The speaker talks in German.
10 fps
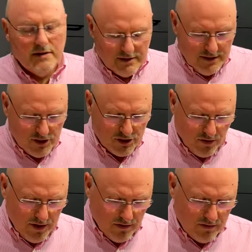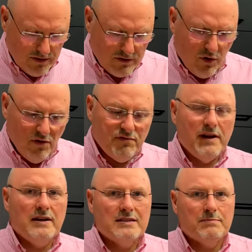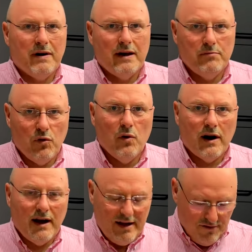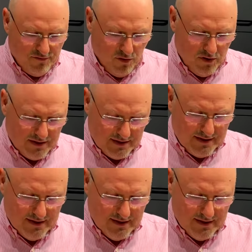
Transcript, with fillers: Die Steuerung des Kochfeldes bei Bohrer erfolgt